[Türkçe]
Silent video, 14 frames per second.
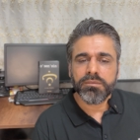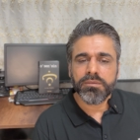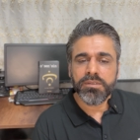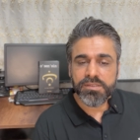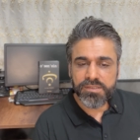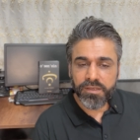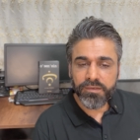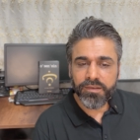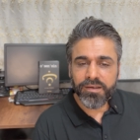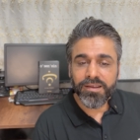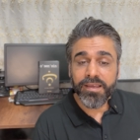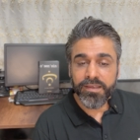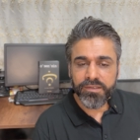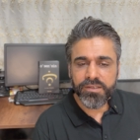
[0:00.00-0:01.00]

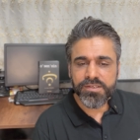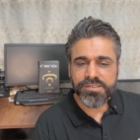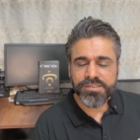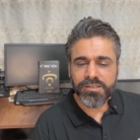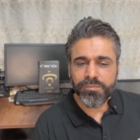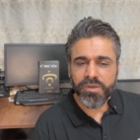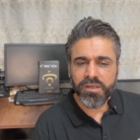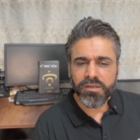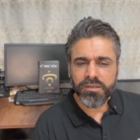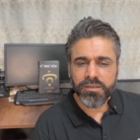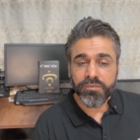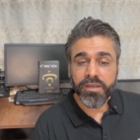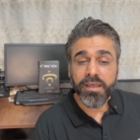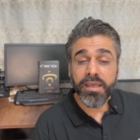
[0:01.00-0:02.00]
insanlara en kestirme
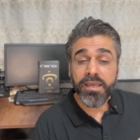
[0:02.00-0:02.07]
ve